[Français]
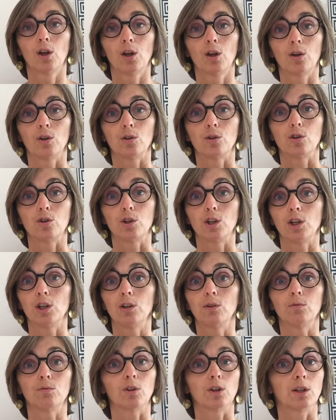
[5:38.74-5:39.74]
j'ai
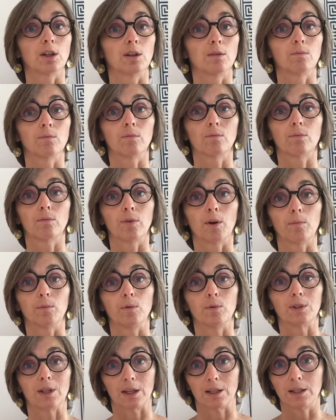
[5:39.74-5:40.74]
une certaine forme de
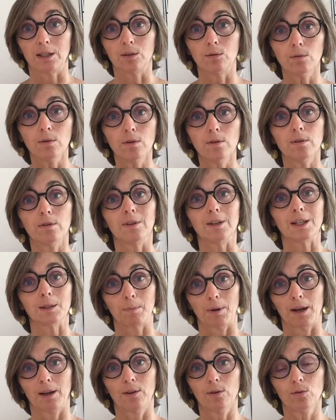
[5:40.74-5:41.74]
certitude,
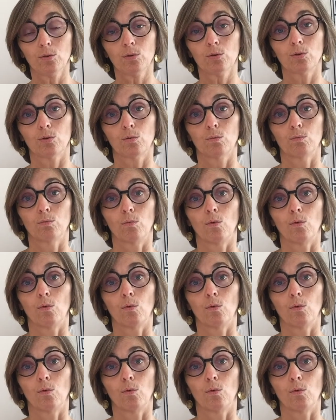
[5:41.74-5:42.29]
d'expérience.